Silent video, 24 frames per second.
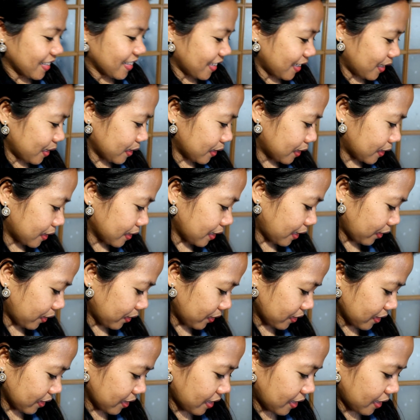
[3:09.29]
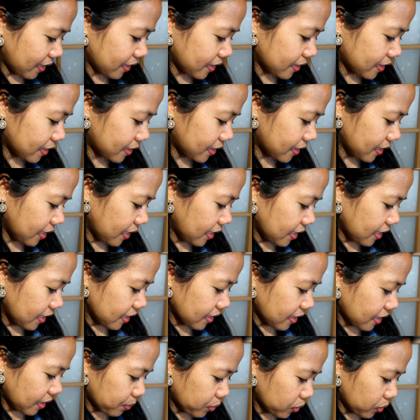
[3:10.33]
yes, ganun guys.
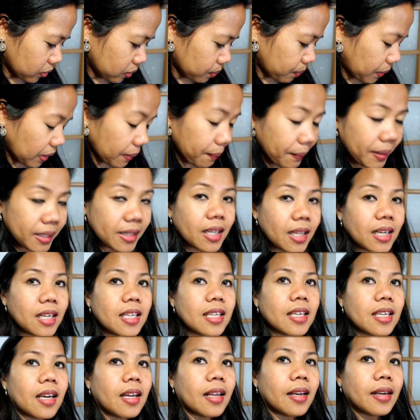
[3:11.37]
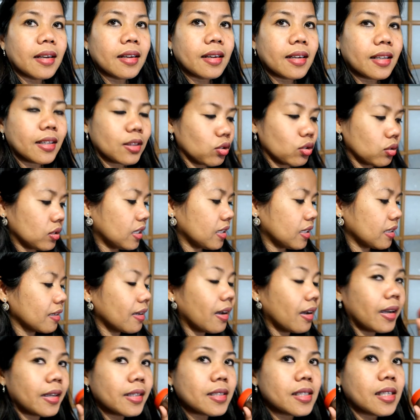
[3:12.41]
Tapos, pag madalian, ito din
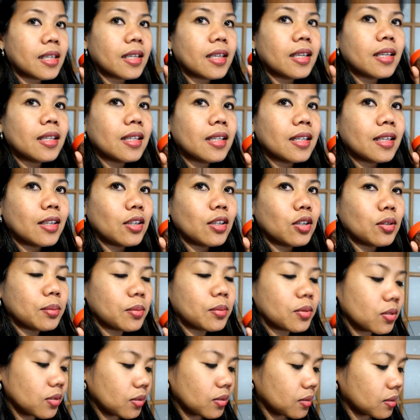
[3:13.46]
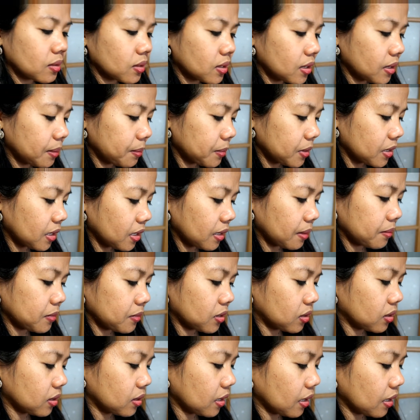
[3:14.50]
guys, ang iniinom ko sometimes.